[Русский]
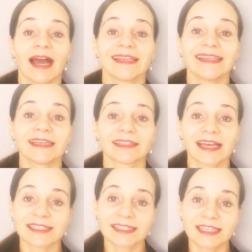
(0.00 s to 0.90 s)
и
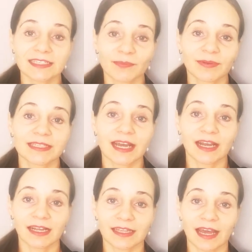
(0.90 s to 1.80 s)
носите по
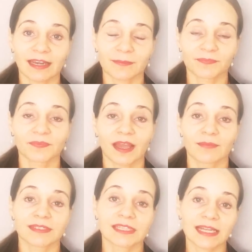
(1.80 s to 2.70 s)
диагонали.
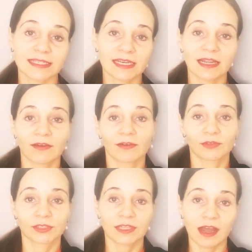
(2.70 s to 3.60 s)
Обязательно
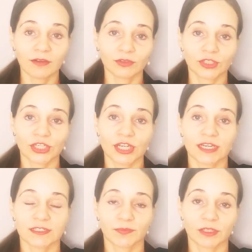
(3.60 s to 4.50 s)
вот так вот
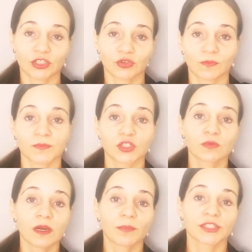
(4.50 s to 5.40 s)
через плечо.
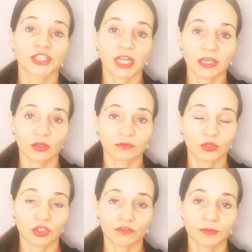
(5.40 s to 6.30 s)
Сумка-почтальон
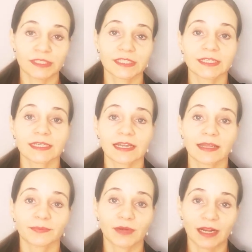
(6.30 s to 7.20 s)
тоже
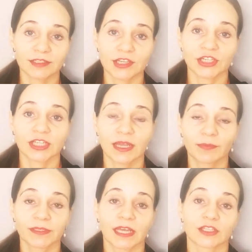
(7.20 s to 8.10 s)
вместительная, практичная,
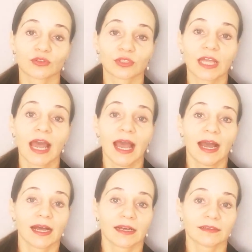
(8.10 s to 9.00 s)
подойдет
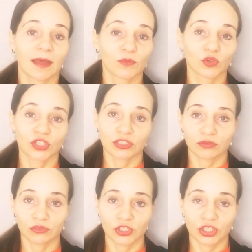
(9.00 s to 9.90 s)
э, на многие
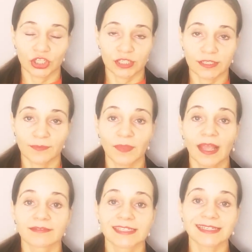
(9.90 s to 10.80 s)
случаи жизни.
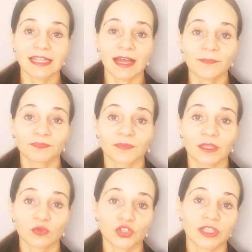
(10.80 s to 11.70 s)
Всегда
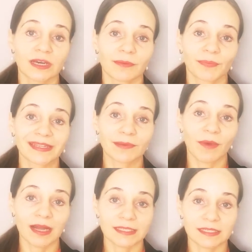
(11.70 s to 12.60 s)
нужно
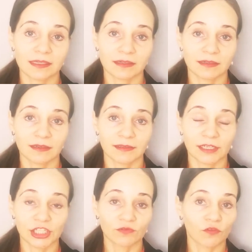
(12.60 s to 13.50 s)
понимать, э,
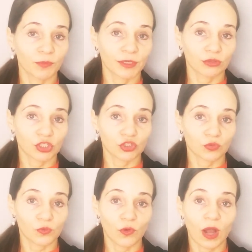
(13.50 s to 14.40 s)
для чего вы берете
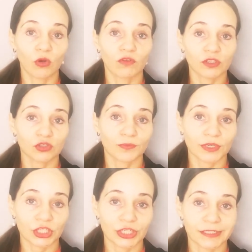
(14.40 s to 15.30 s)
сумку, какой у вас
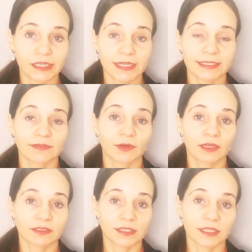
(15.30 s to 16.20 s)
образ жизни. Если
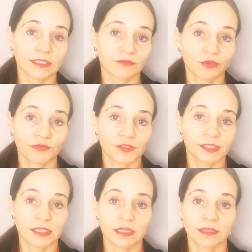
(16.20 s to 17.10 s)
вы сидите в
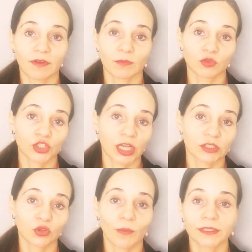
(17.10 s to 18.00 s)
офисе и вам нужно
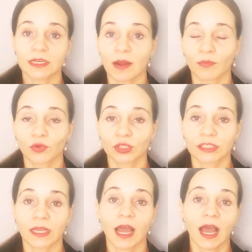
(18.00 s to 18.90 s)
от дома до
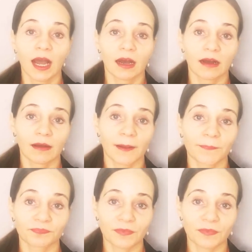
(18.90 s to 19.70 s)
работы э,